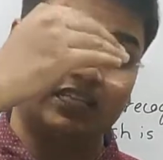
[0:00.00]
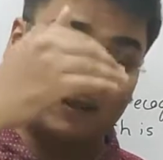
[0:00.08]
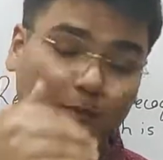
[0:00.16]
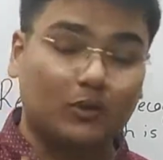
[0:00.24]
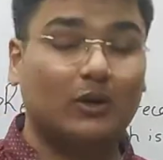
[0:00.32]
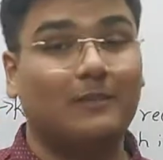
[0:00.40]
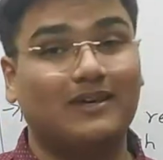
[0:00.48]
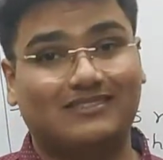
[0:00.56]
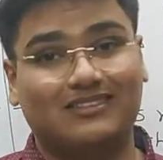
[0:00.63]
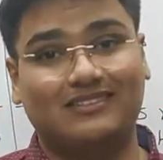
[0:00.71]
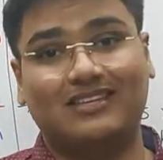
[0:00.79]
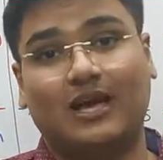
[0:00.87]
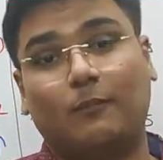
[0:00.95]
ये पूरा
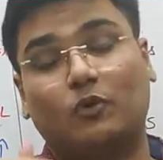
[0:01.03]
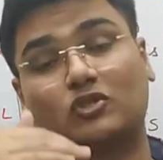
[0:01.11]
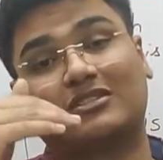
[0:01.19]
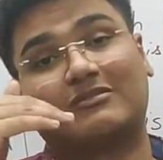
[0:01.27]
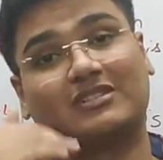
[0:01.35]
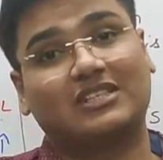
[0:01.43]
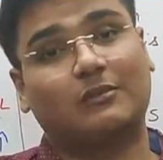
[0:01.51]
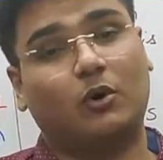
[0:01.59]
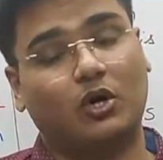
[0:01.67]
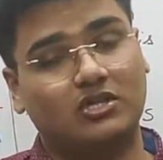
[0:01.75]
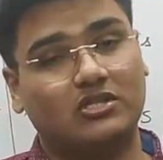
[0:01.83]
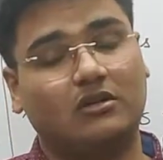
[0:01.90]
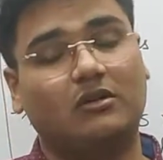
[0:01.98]
बेसिक्स है आपको समझना
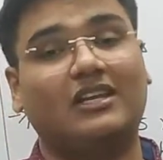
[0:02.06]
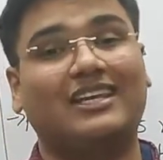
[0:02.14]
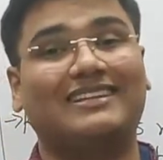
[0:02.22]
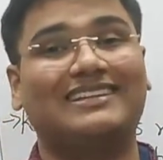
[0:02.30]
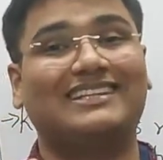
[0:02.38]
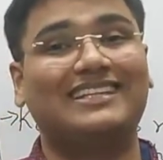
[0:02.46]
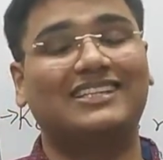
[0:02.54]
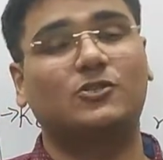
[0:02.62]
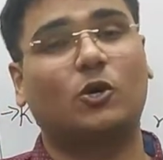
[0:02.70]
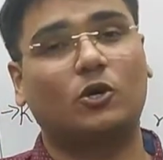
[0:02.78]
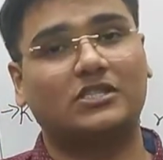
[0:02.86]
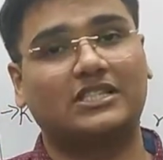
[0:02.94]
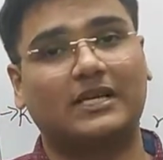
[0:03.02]
बहुत जरूरी है दीज
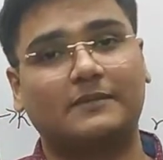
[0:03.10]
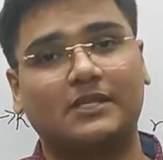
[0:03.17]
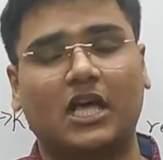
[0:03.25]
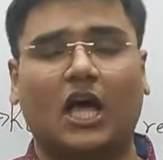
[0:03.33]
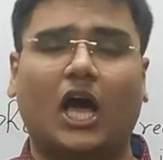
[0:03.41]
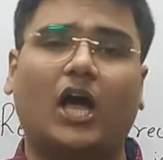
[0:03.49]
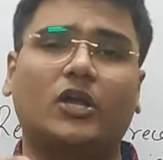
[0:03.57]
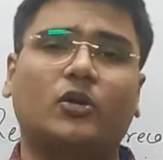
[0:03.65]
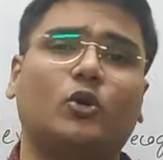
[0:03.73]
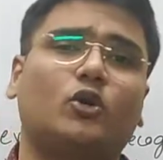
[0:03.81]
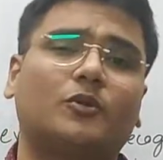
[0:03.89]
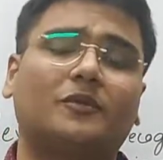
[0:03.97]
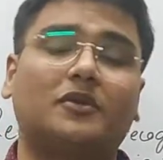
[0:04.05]
कॉन्सेप्ट आर
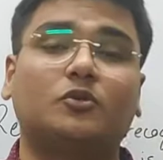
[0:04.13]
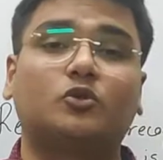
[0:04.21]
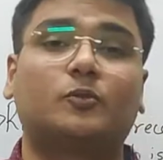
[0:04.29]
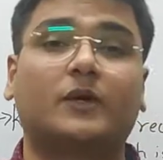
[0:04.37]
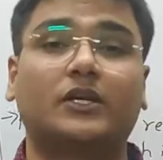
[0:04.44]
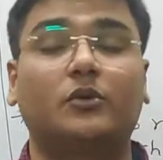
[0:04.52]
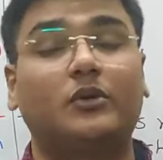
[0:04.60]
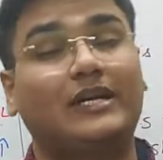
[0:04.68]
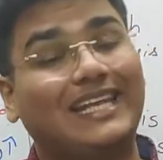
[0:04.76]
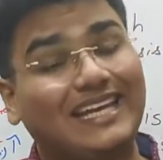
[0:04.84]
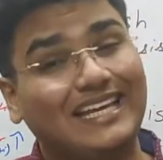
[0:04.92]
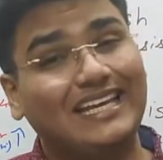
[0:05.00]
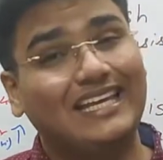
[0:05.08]
गोइंग टू बी यूज फॉर यू
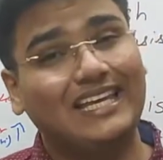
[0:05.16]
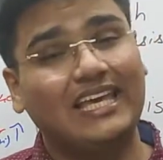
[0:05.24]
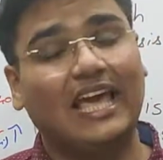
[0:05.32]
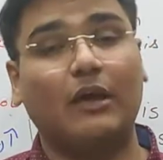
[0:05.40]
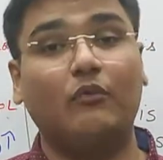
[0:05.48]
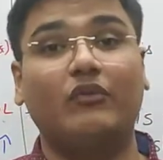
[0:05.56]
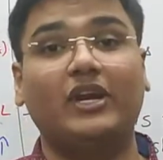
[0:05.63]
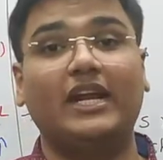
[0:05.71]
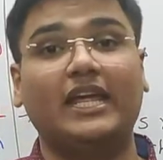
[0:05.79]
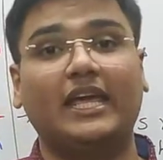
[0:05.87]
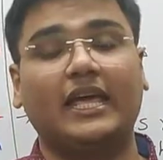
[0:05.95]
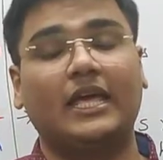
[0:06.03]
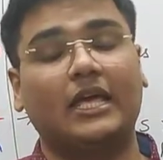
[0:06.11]
डेली एवरी
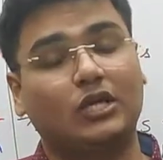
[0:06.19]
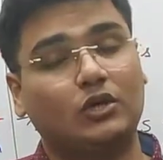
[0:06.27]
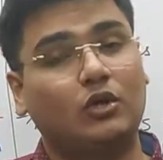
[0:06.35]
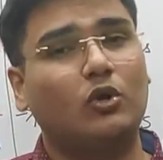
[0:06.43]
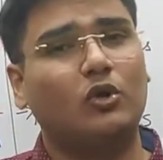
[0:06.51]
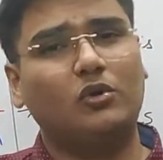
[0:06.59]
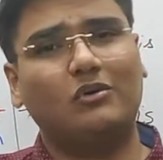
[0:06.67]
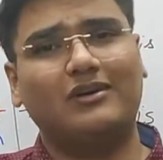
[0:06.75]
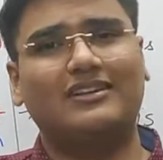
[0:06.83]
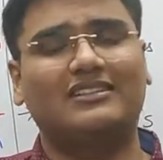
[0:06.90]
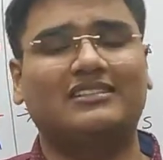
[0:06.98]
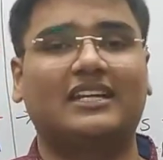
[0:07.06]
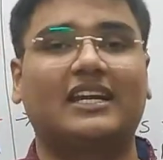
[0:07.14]
डे यू आर गोइंग टू
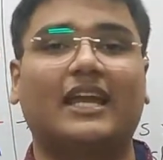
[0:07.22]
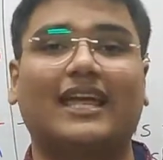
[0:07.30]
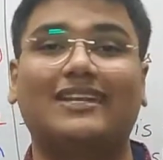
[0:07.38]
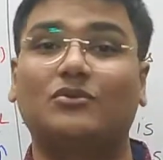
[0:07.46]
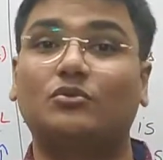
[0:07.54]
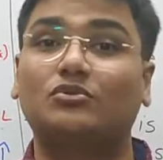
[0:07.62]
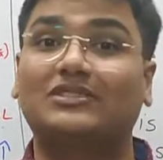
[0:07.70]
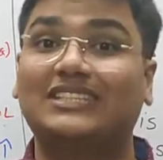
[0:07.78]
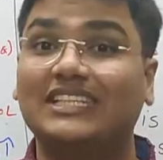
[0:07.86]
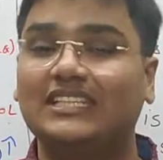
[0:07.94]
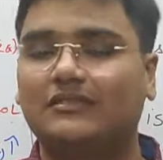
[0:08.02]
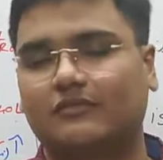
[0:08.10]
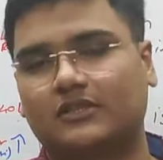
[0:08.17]
अंडरस्टैंड एंड यूज
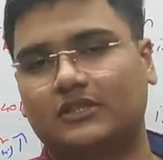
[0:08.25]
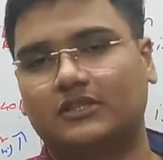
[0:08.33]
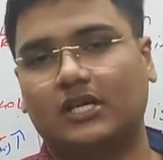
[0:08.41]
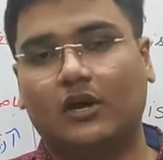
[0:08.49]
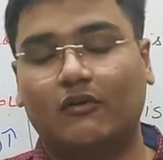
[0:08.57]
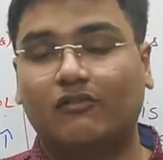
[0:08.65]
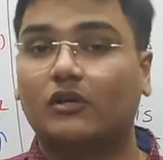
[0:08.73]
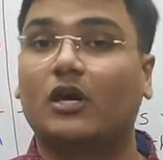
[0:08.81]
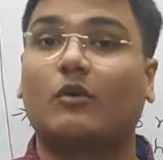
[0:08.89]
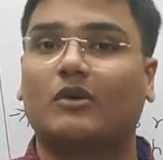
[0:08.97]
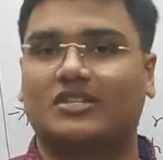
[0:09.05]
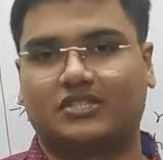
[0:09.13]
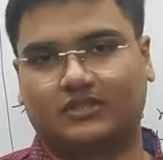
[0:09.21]
दीज वर्ड्स फॉर योर
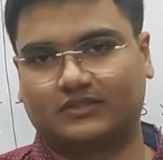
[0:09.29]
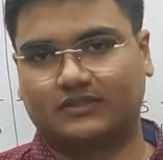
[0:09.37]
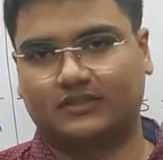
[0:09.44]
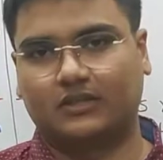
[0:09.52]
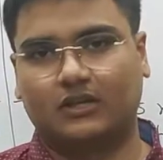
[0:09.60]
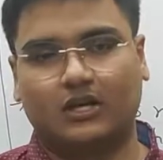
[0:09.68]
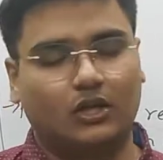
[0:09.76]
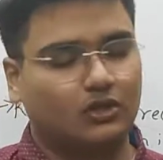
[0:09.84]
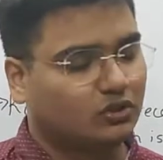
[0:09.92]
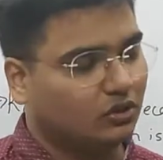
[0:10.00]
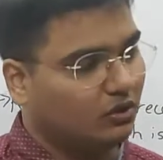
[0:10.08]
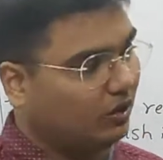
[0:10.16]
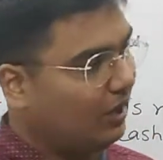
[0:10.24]
क्वेश्चन
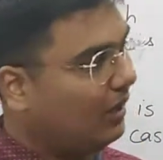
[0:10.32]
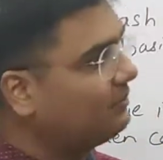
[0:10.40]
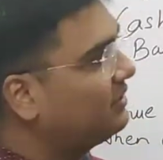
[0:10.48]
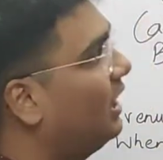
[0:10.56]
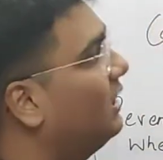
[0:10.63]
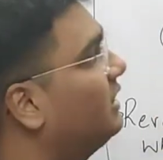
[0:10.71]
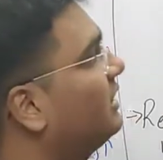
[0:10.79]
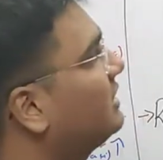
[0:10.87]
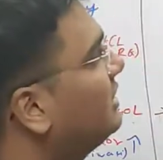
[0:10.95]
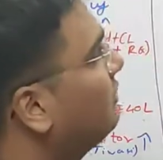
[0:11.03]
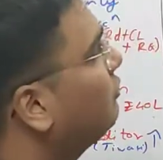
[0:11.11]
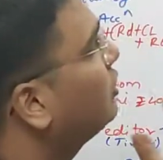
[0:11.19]
सो अब स्टार्ट करते हैं